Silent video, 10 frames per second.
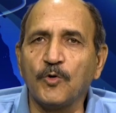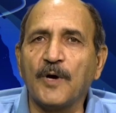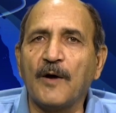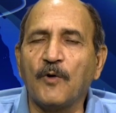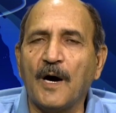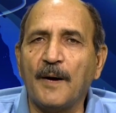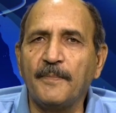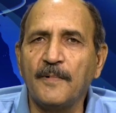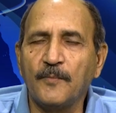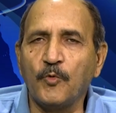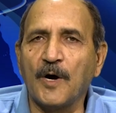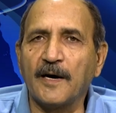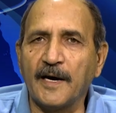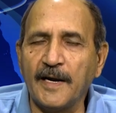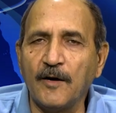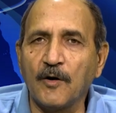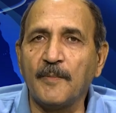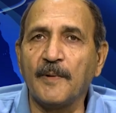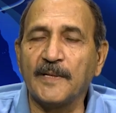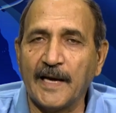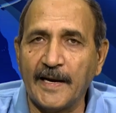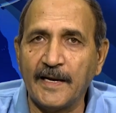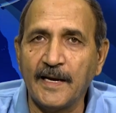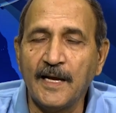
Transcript: जो है वो आप पूरा करें और हमें बताएं